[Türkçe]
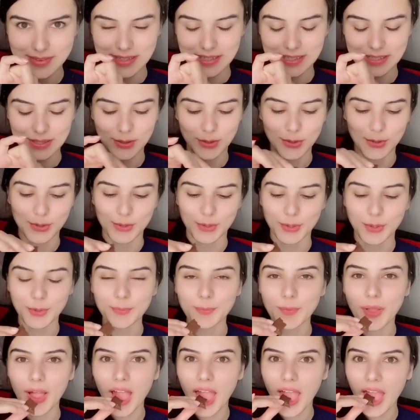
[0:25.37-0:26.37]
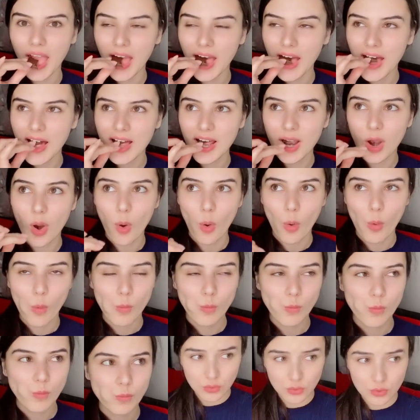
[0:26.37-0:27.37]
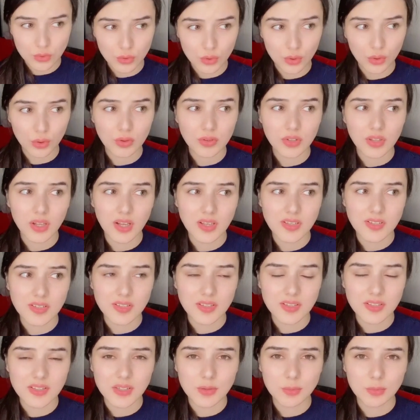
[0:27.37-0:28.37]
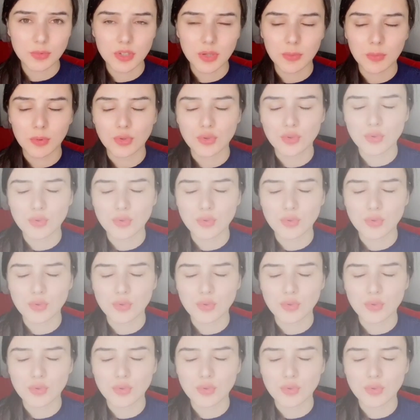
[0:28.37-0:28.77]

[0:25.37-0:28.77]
Deniyorum. Çikolata hastasıyımdır ama